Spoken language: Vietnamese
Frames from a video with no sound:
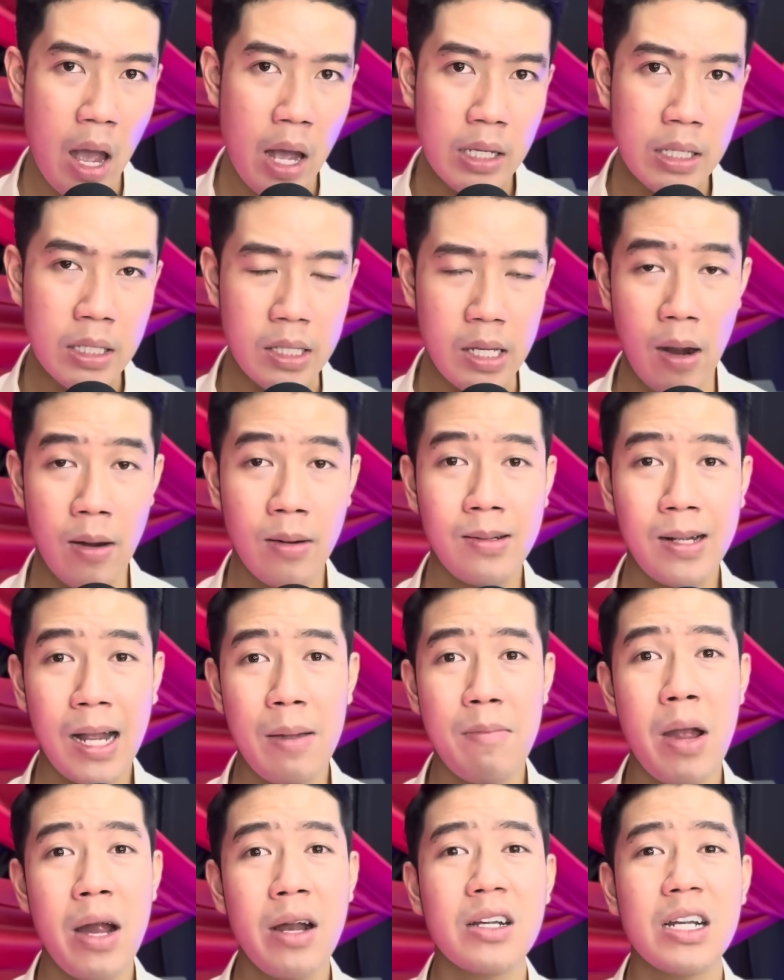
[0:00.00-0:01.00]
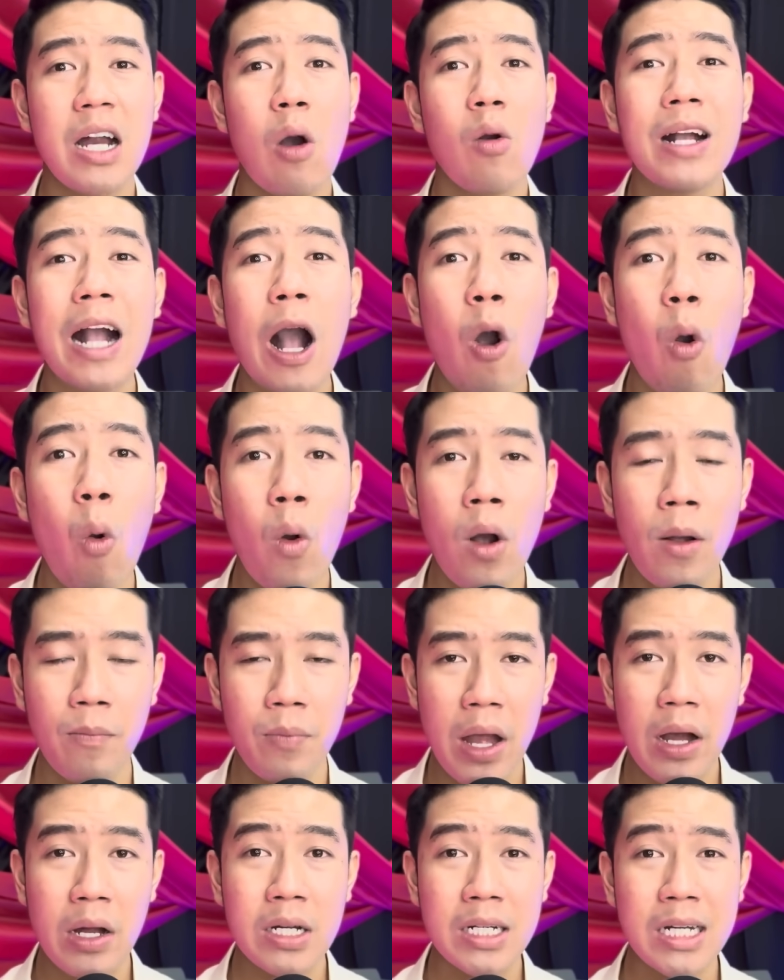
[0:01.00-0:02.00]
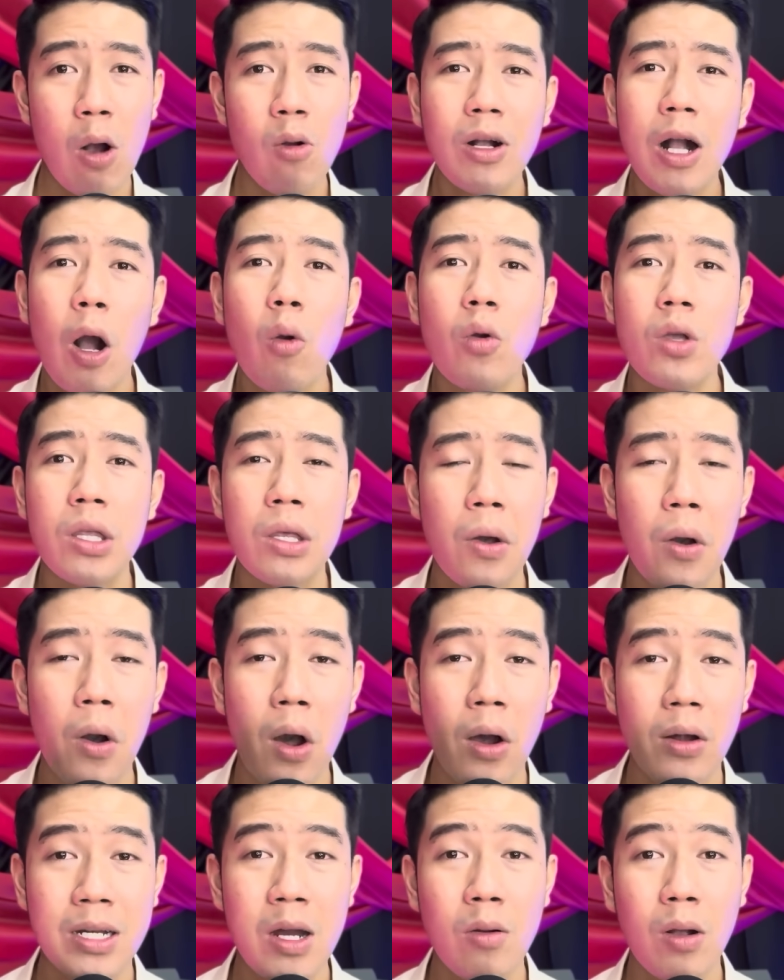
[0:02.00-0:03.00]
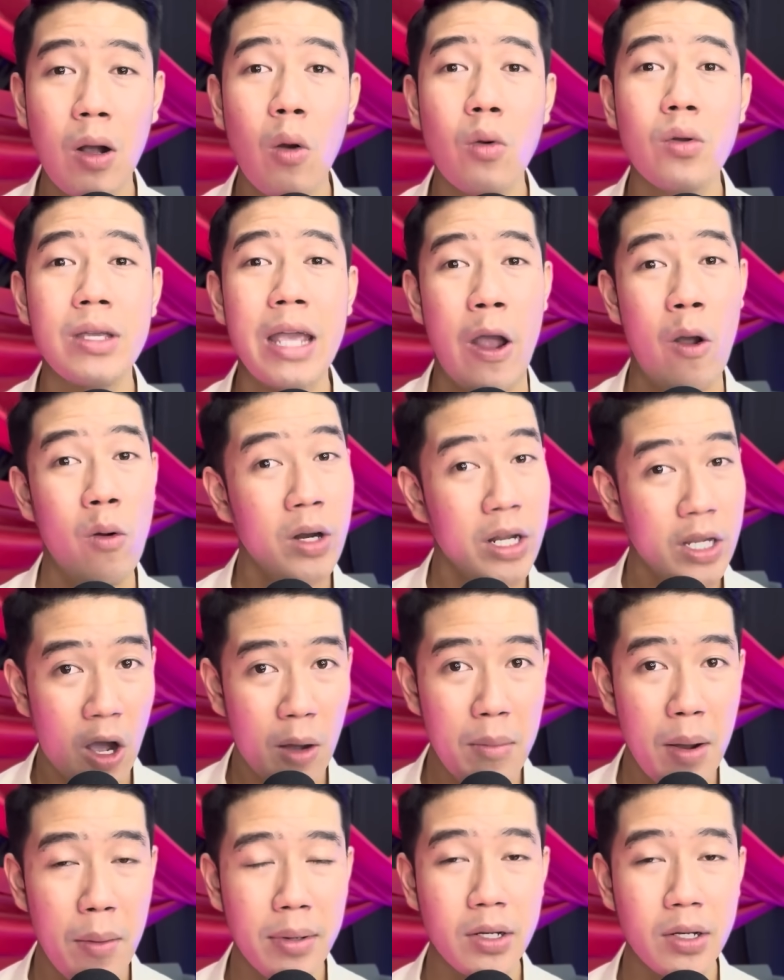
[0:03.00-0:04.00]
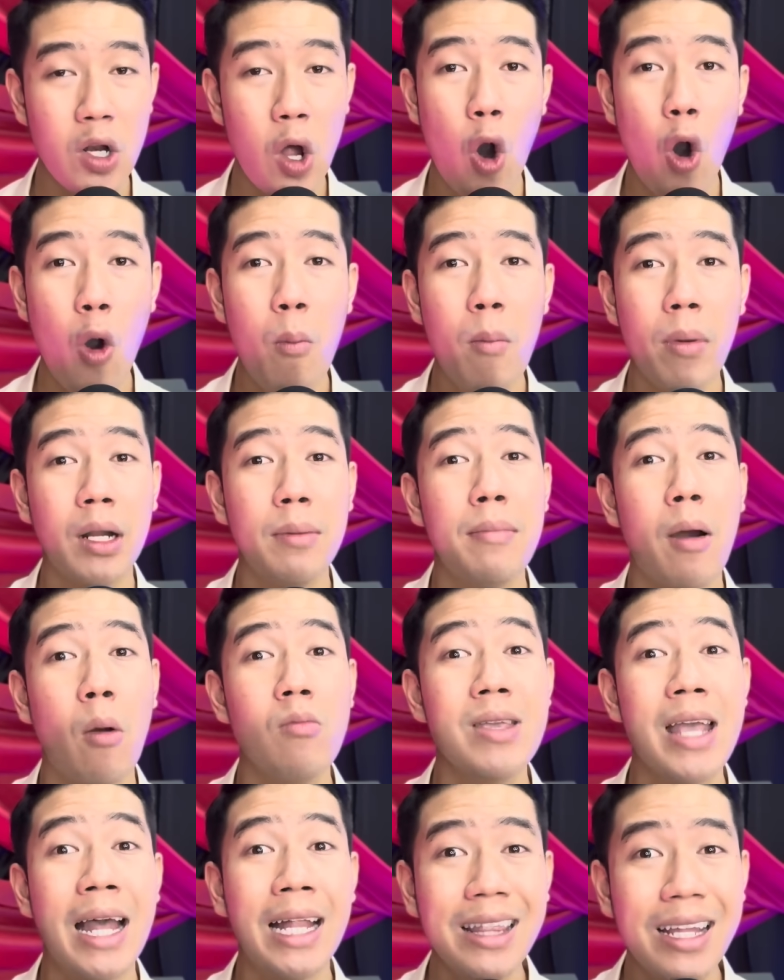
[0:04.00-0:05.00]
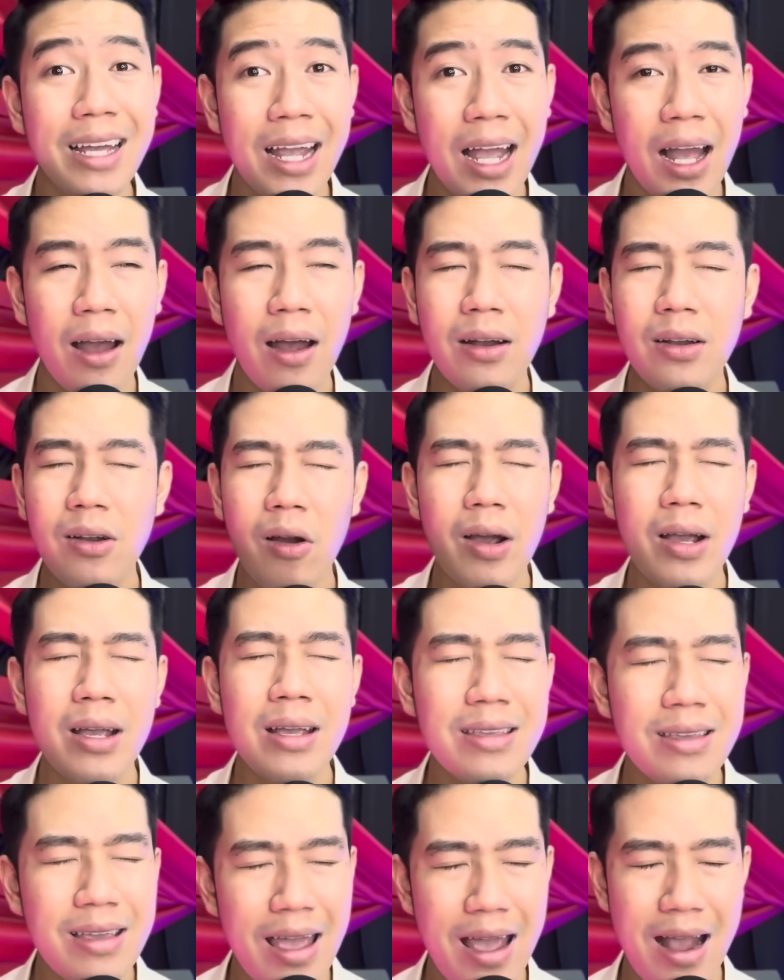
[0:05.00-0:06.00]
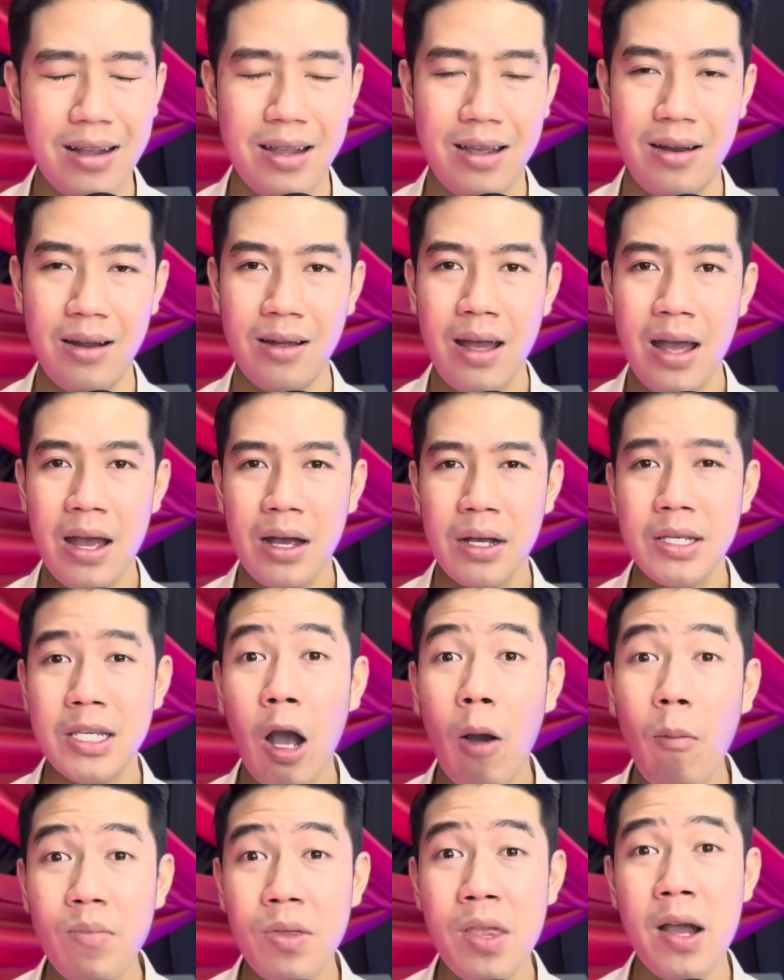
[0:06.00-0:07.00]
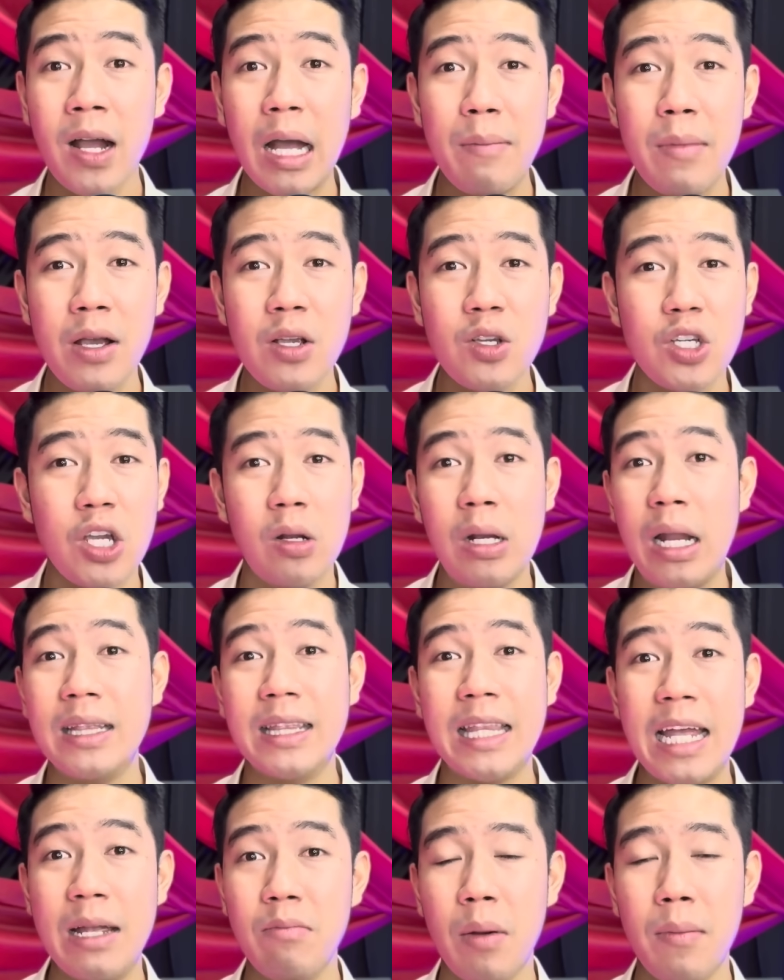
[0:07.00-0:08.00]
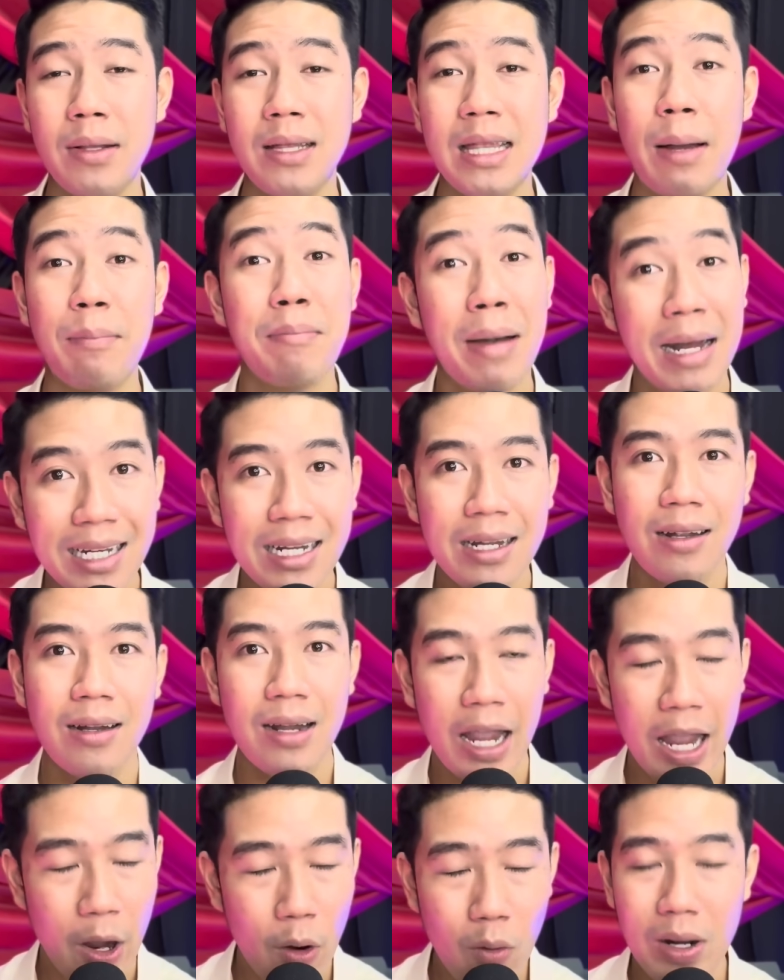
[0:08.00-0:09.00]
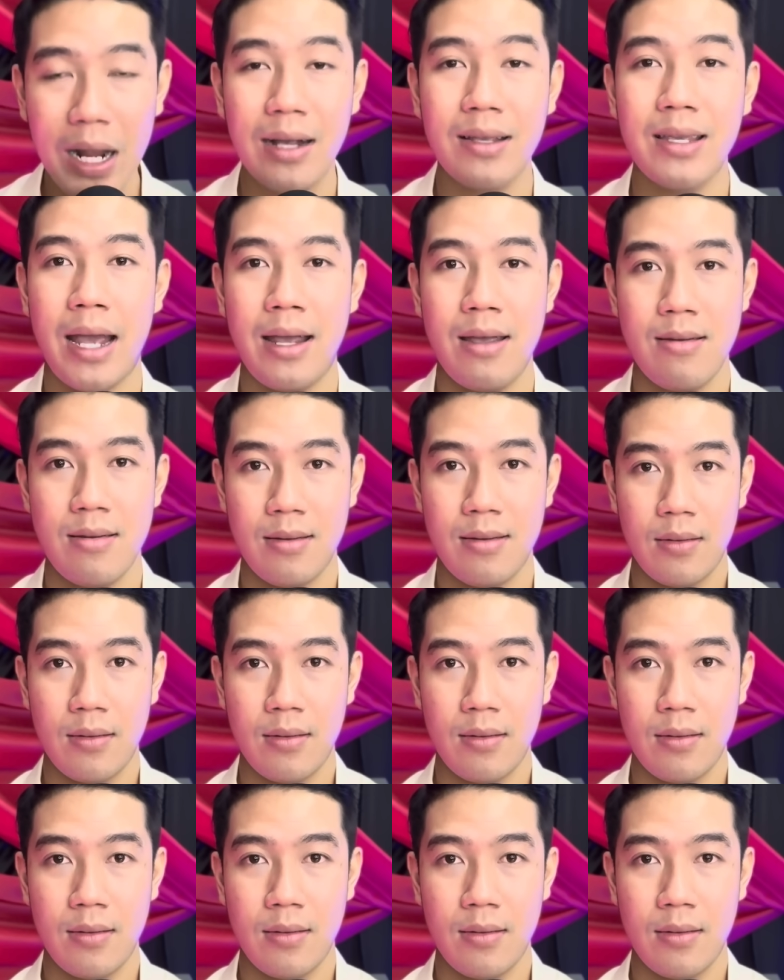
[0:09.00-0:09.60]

những cái miếng rau câu á, rau câu dừa, rau câu dẻo này nọ mà mình đổ mà nó mỏng dánh đó ha, nó y chang vậy đó. Giống như cái miếng gelatin mà mình làm bánh á, hiểu là vậy.